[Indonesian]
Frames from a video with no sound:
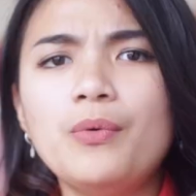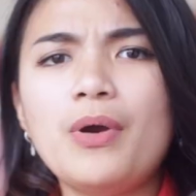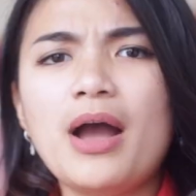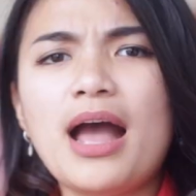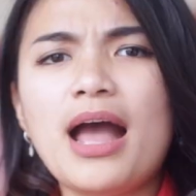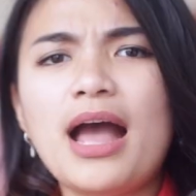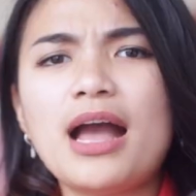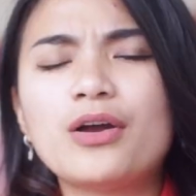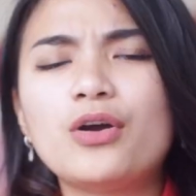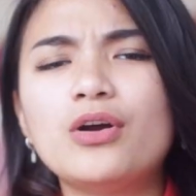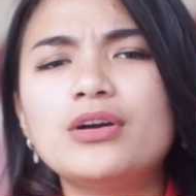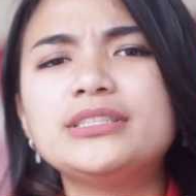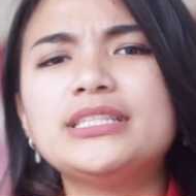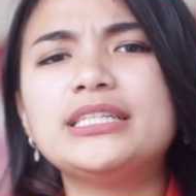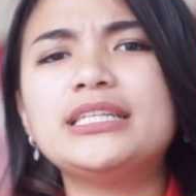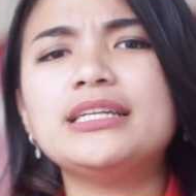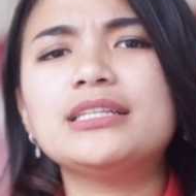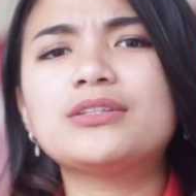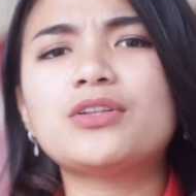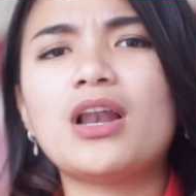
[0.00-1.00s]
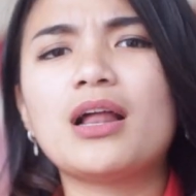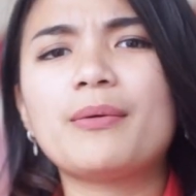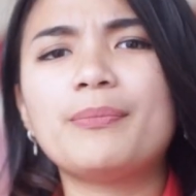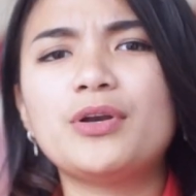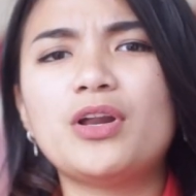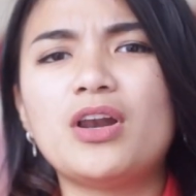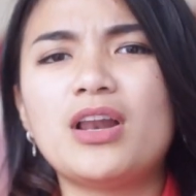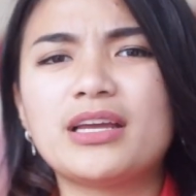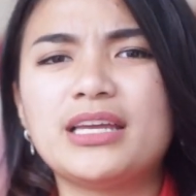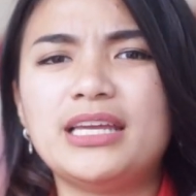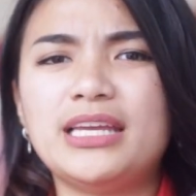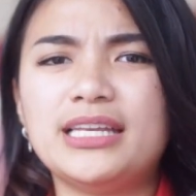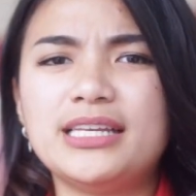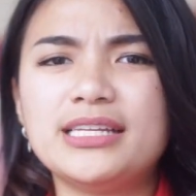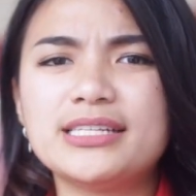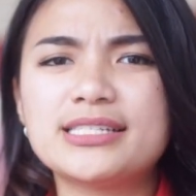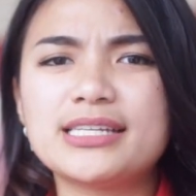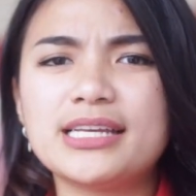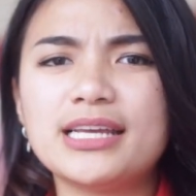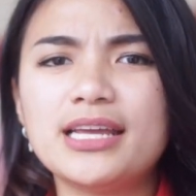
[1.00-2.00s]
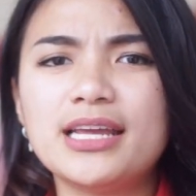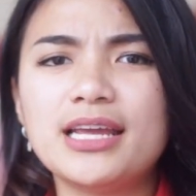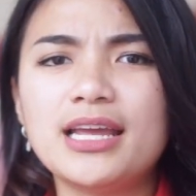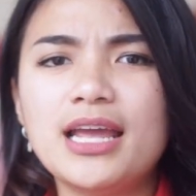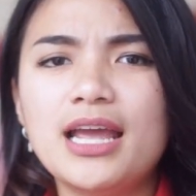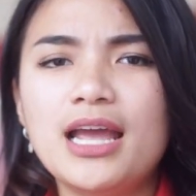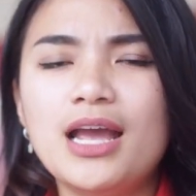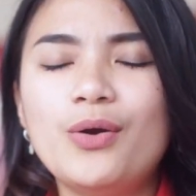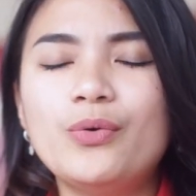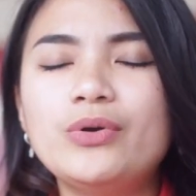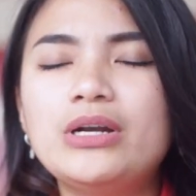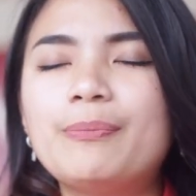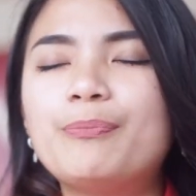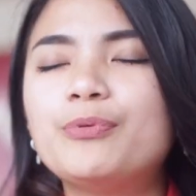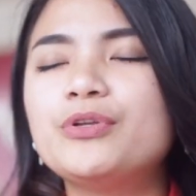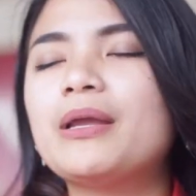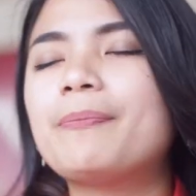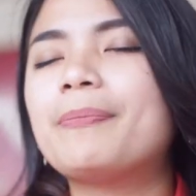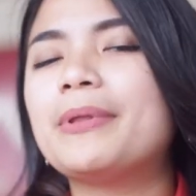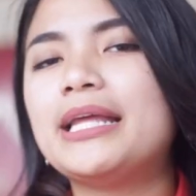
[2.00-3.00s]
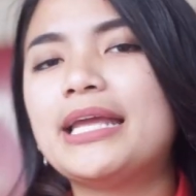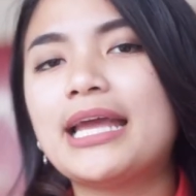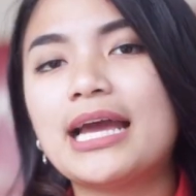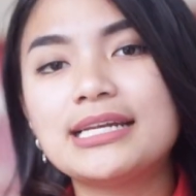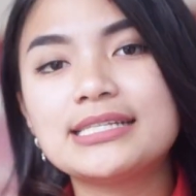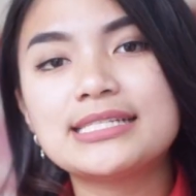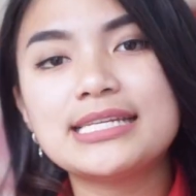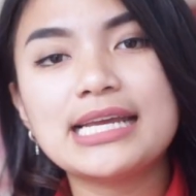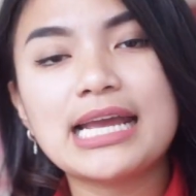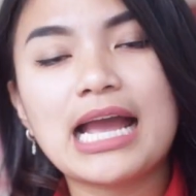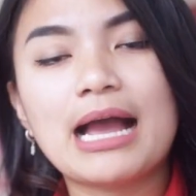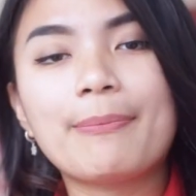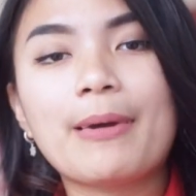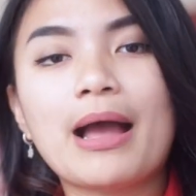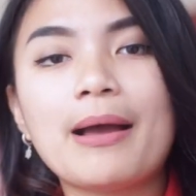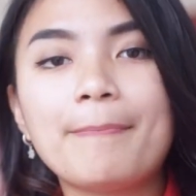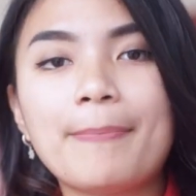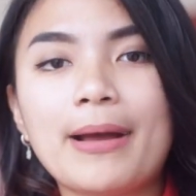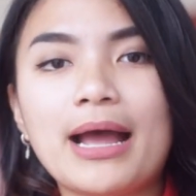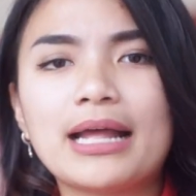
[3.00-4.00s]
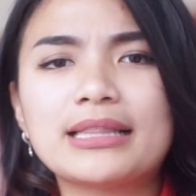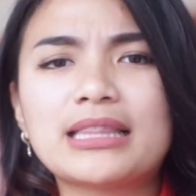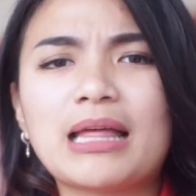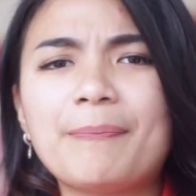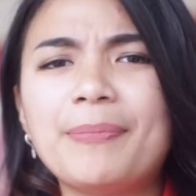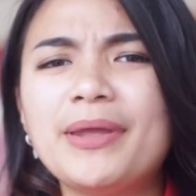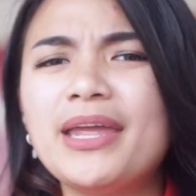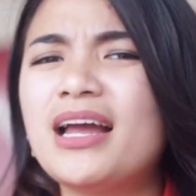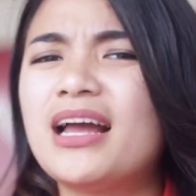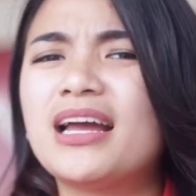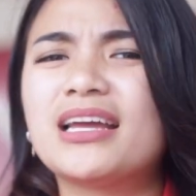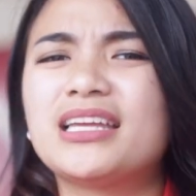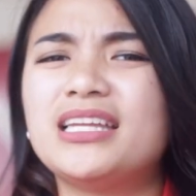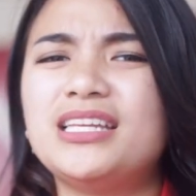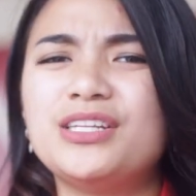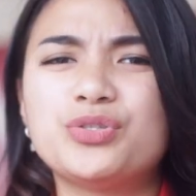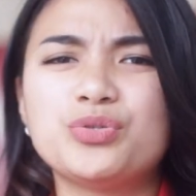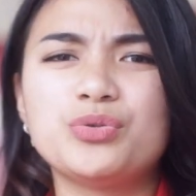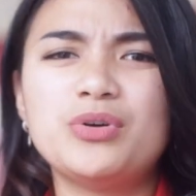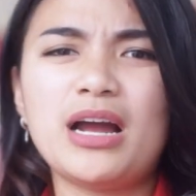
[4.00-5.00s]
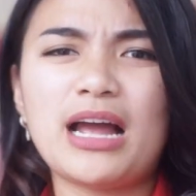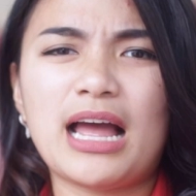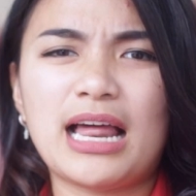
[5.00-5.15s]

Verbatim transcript: Wah, kok jadi tolak-menolak gini sih? Udah punya pilihan sih nggak apa-apa, tapi ya nggak gini juga